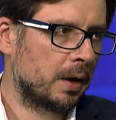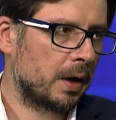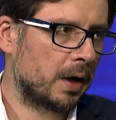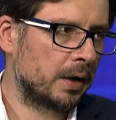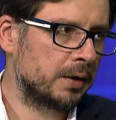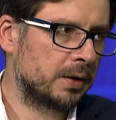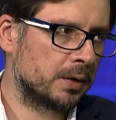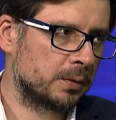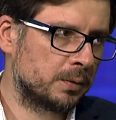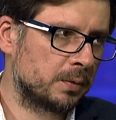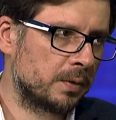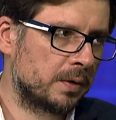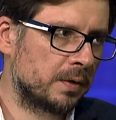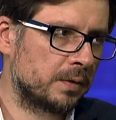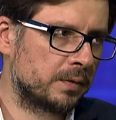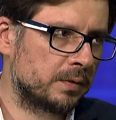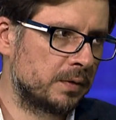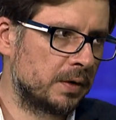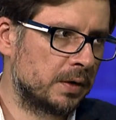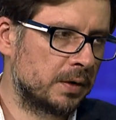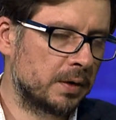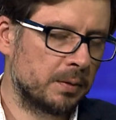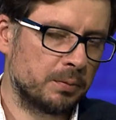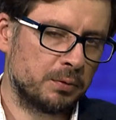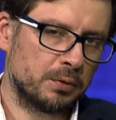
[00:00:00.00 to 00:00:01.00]
a niektóre z
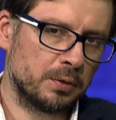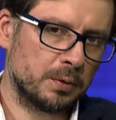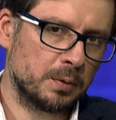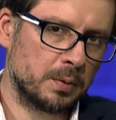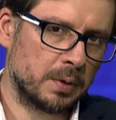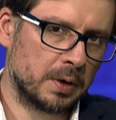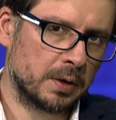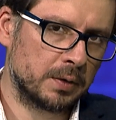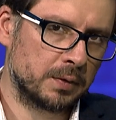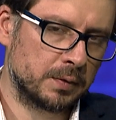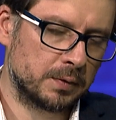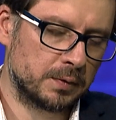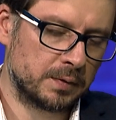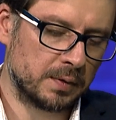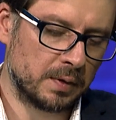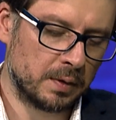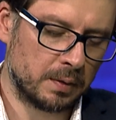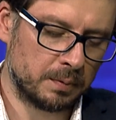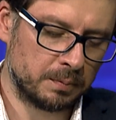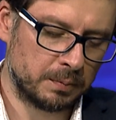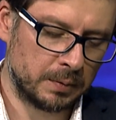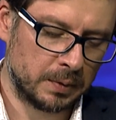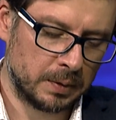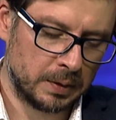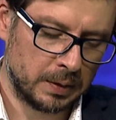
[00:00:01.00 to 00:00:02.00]
nich na przykład
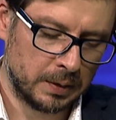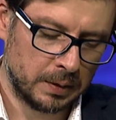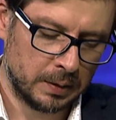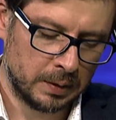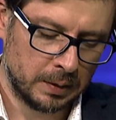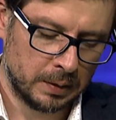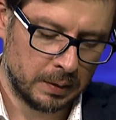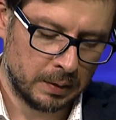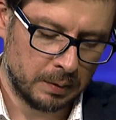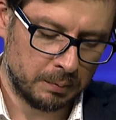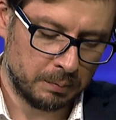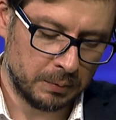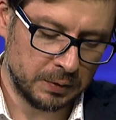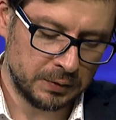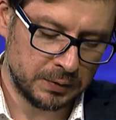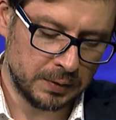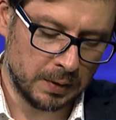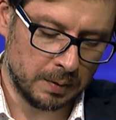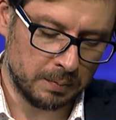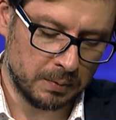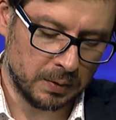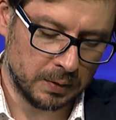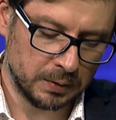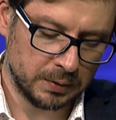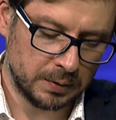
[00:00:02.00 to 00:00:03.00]
chcą,
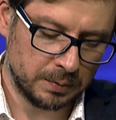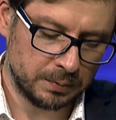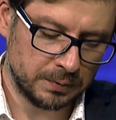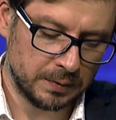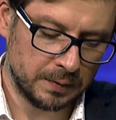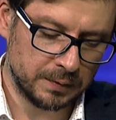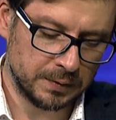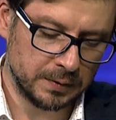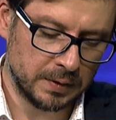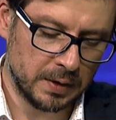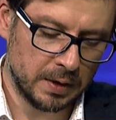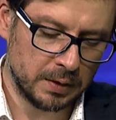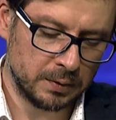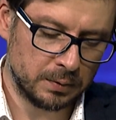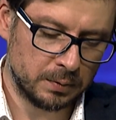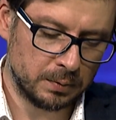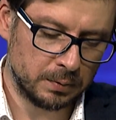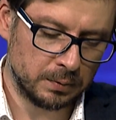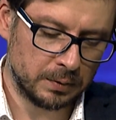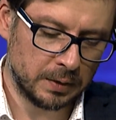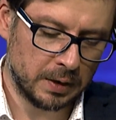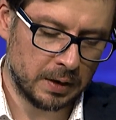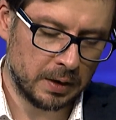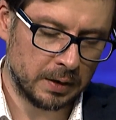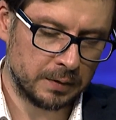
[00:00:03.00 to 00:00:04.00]
myślą o tym ze
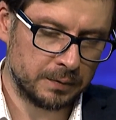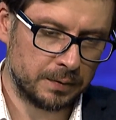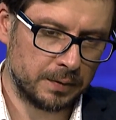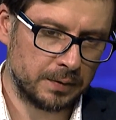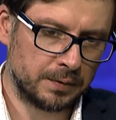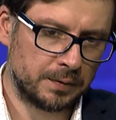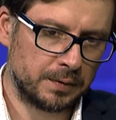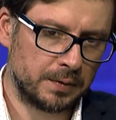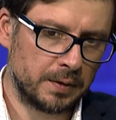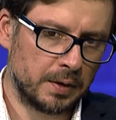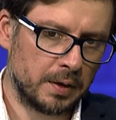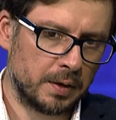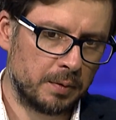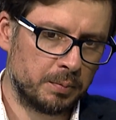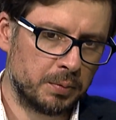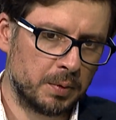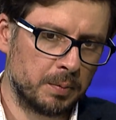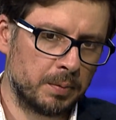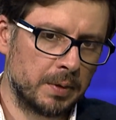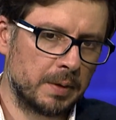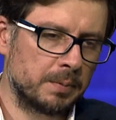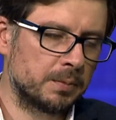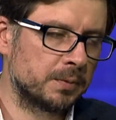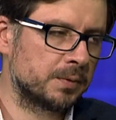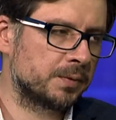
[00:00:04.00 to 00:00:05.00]
względu na kwestię
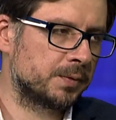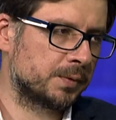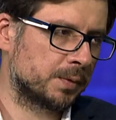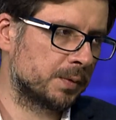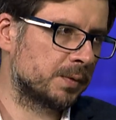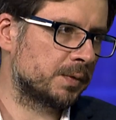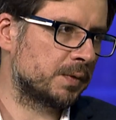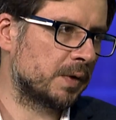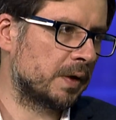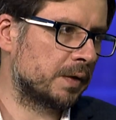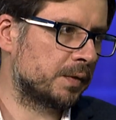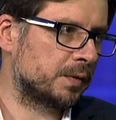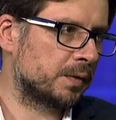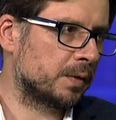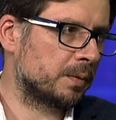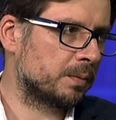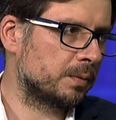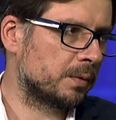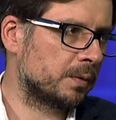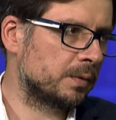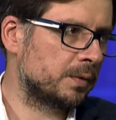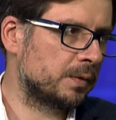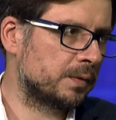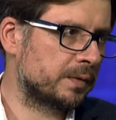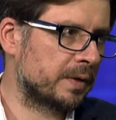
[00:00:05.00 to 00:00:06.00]
problemów z sukcesją.
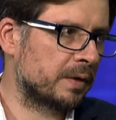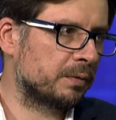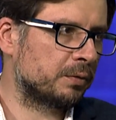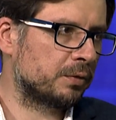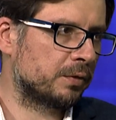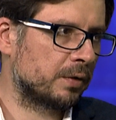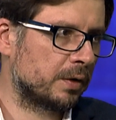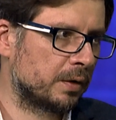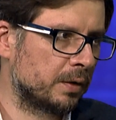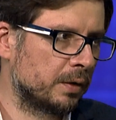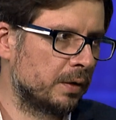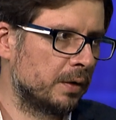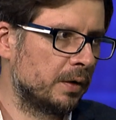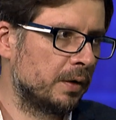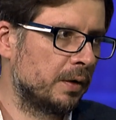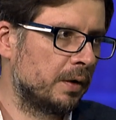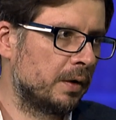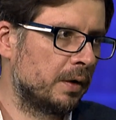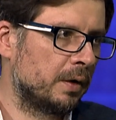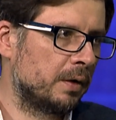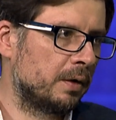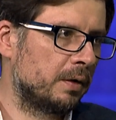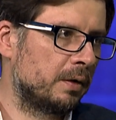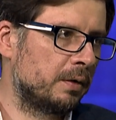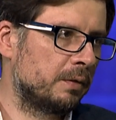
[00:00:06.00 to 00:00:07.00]
No nie zawsze
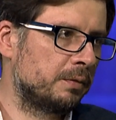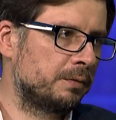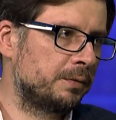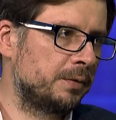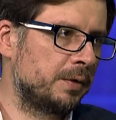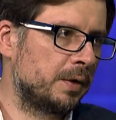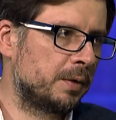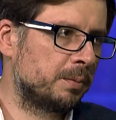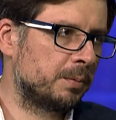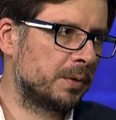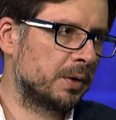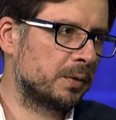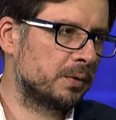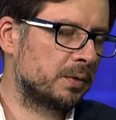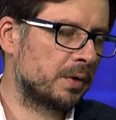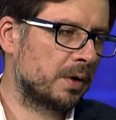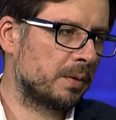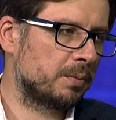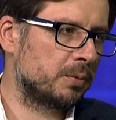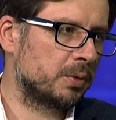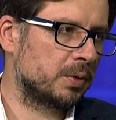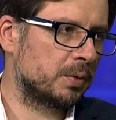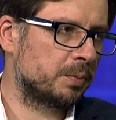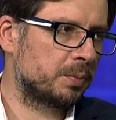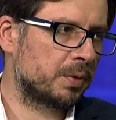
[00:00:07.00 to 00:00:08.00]
e, firmy,
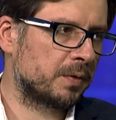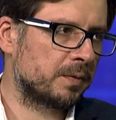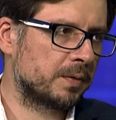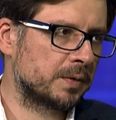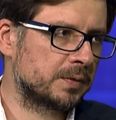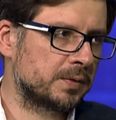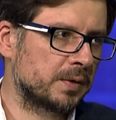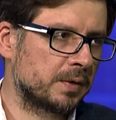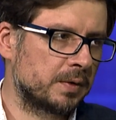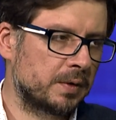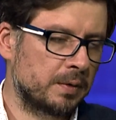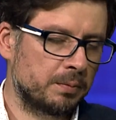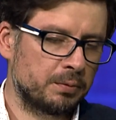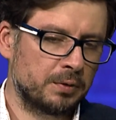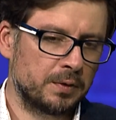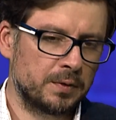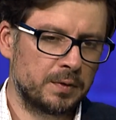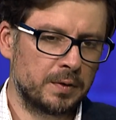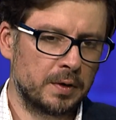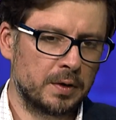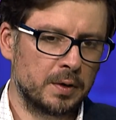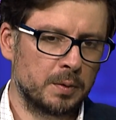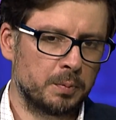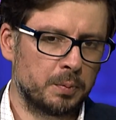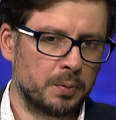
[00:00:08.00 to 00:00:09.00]
które były prowadzone przez
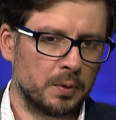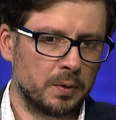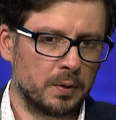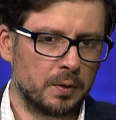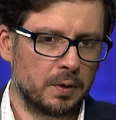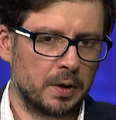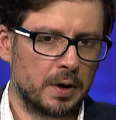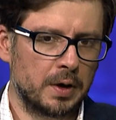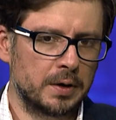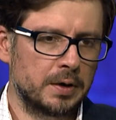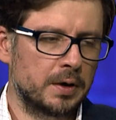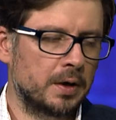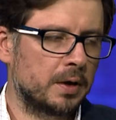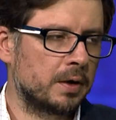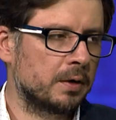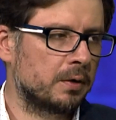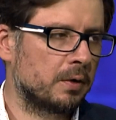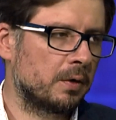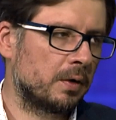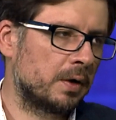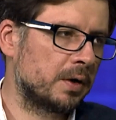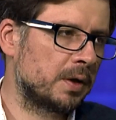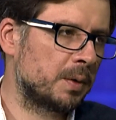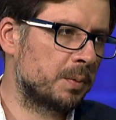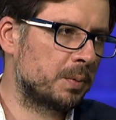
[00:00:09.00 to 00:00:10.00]
jedno pokolenie,
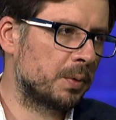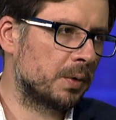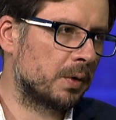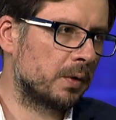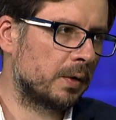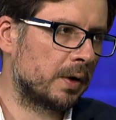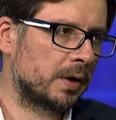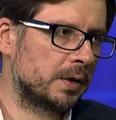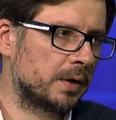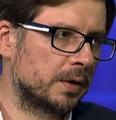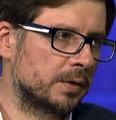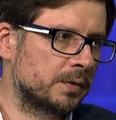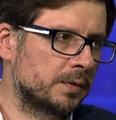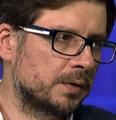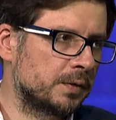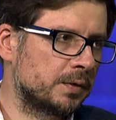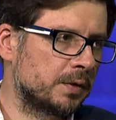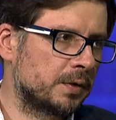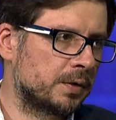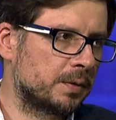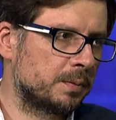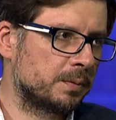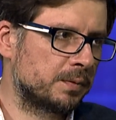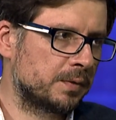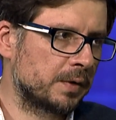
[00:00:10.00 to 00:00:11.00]
kolejne pokolenie chce
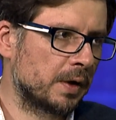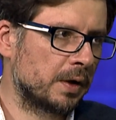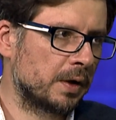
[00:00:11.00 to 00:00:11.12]
się tym